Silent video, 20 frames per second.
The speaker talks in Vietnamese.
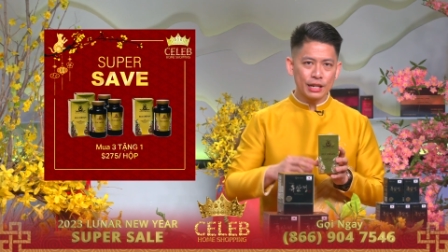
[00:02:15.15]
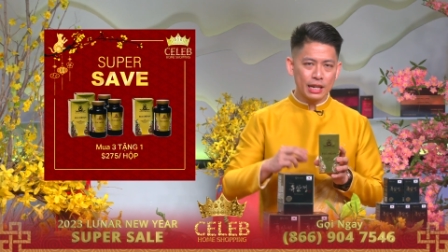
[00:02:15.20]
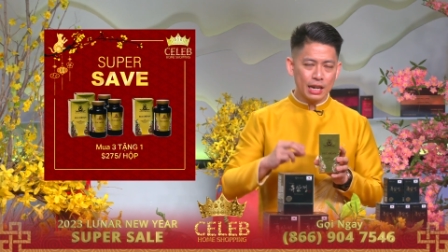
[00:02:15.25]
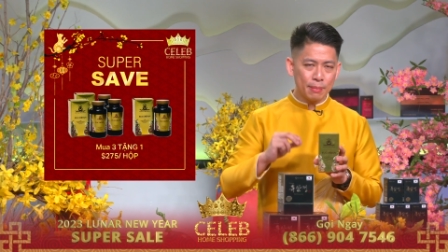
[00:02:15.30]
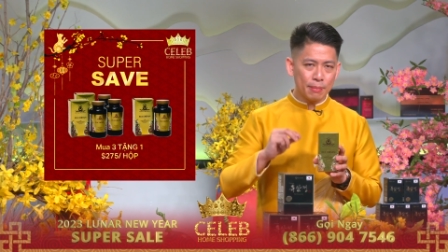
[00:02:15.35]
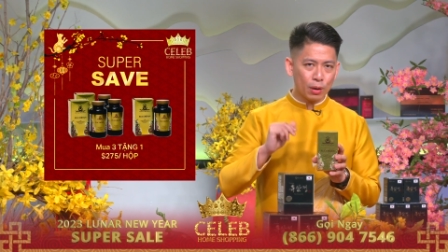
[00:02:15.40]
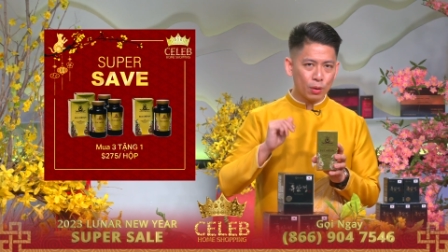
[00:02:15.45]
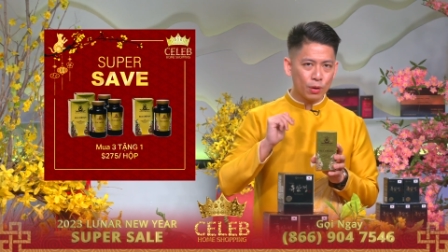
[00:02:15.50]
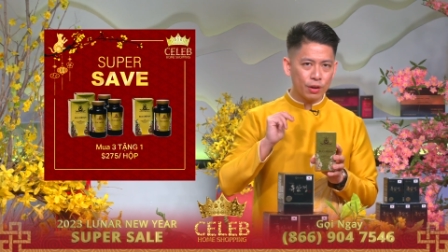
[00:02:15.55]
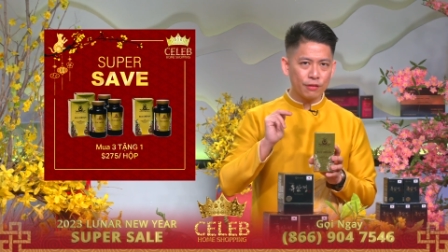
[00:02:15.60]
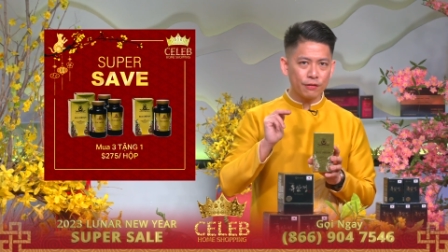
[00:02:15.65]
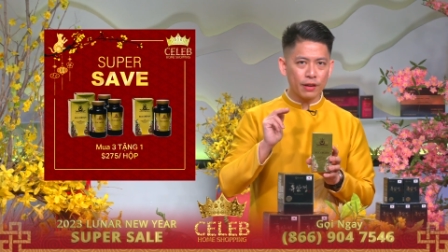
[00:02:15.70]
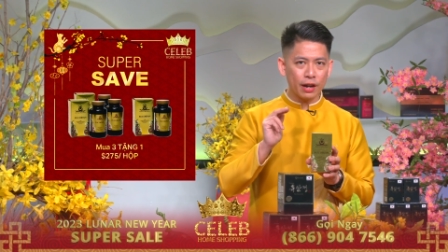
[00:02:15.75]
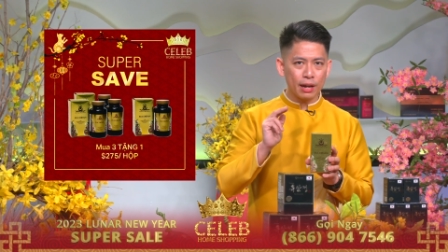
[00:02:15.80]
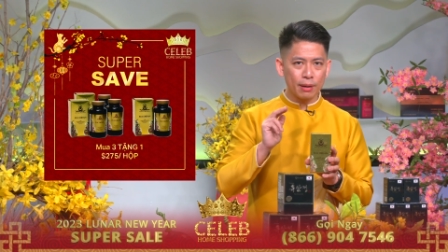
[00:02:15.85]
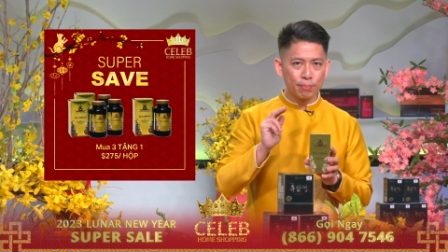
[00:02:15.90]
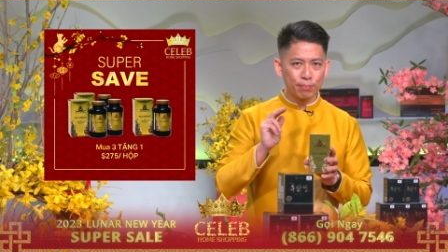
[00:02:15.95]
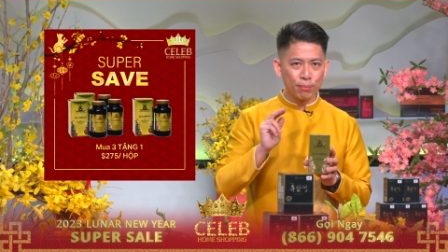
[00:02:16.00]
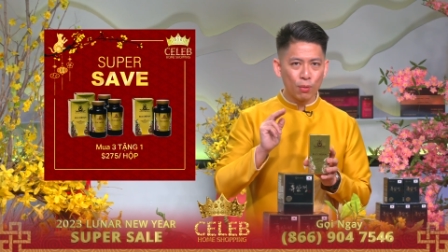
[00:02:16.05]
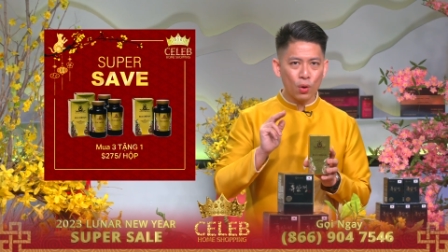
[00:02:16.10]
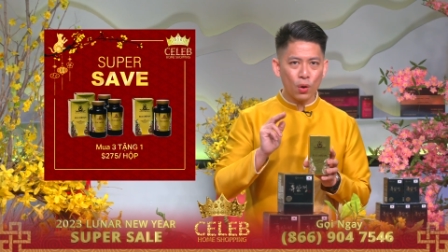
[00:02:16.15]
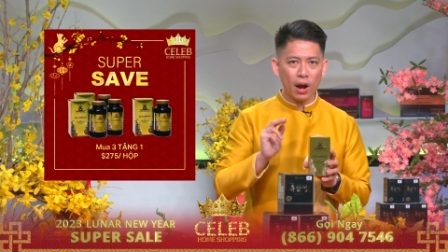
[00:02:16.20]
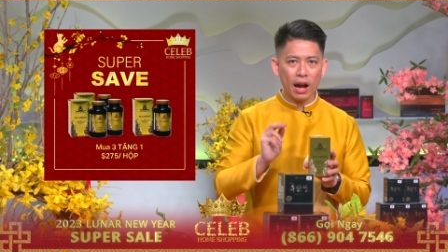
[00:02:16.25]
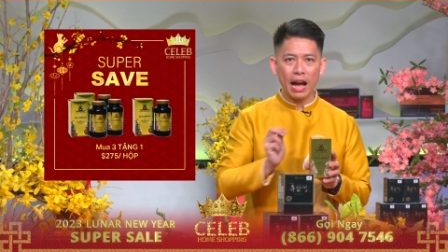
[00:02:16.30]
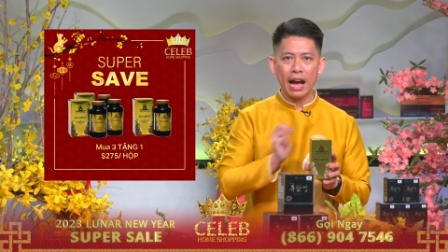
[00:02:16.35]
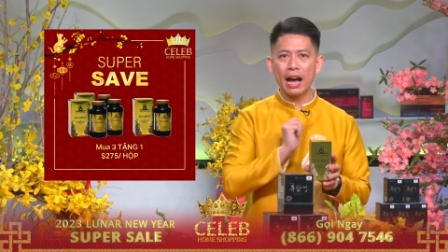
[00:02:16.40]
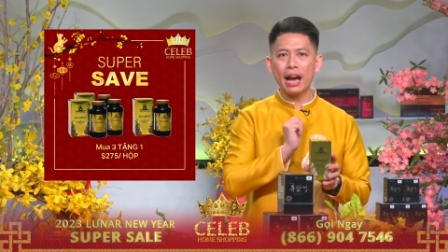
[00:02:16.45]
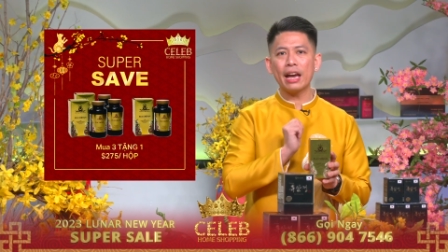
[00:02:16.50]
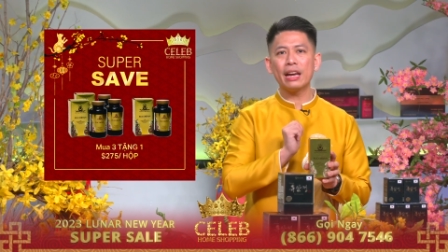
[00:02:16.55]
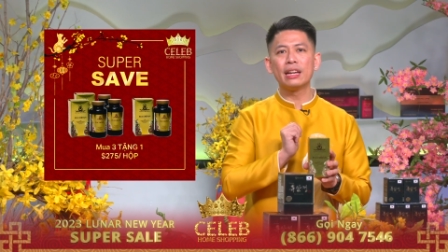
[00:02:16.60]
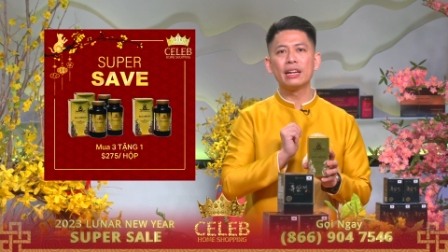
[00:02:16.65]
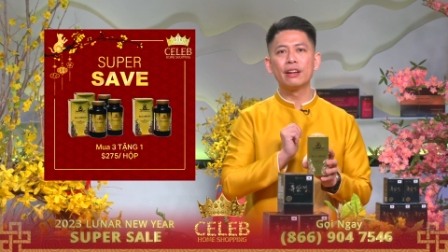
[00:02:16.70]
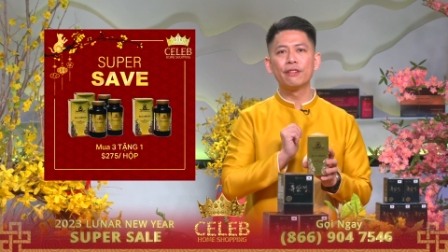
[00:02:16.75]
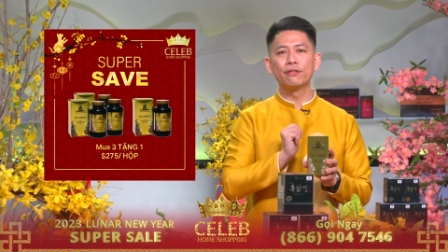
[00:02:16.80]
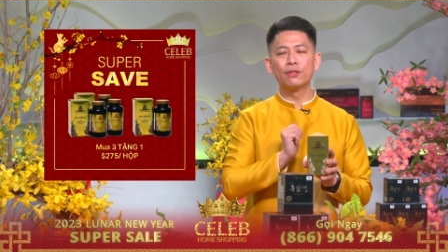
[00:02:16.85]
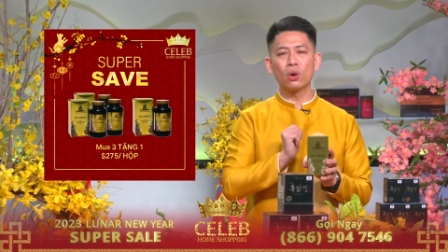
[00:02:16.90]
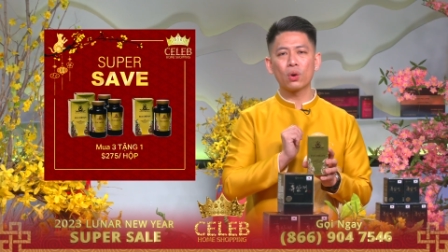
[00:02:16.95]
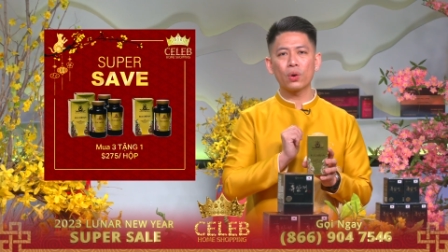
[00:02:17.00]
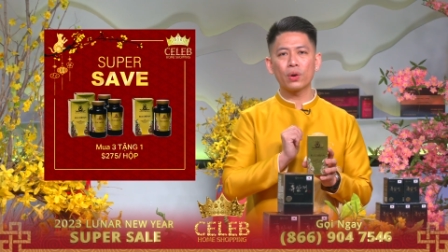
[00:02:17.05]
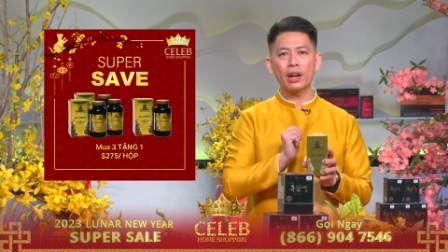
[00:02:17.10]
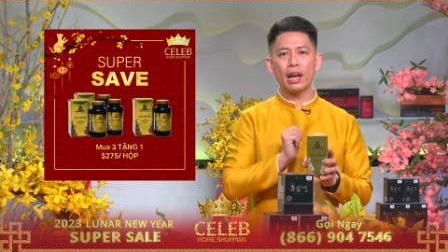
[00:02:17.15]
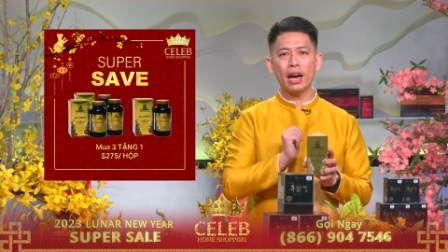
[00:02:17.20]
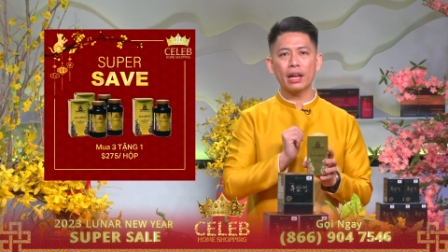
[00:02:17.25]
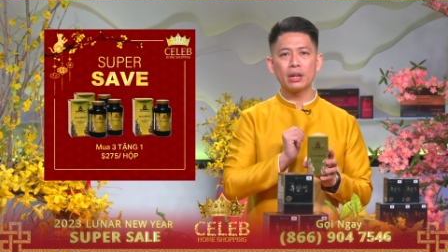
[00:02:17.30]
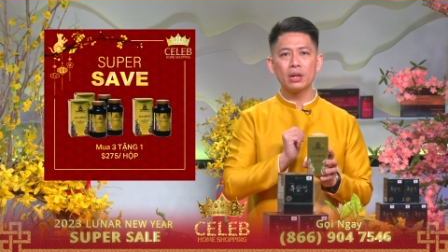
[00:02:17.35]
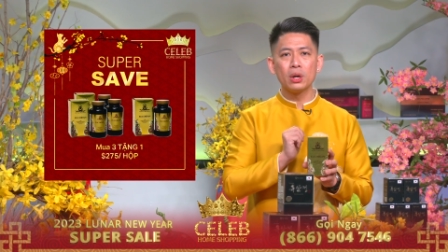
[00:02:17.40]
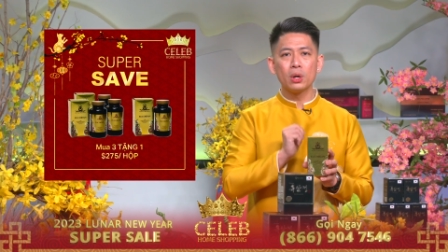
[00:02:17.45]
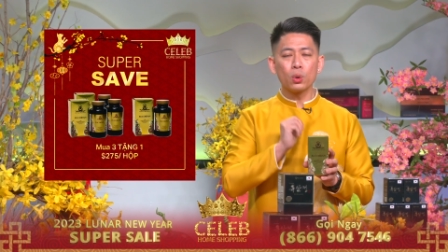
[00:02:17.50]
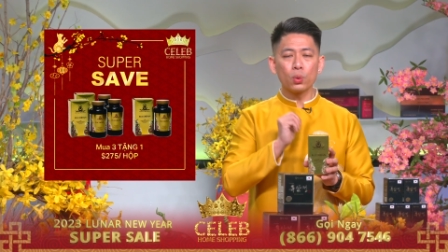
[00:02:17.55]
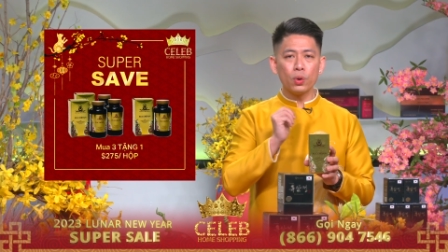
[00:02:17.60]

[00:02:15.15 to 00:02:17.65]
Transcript: Khi mà quý vị mua 2 Fucoidan,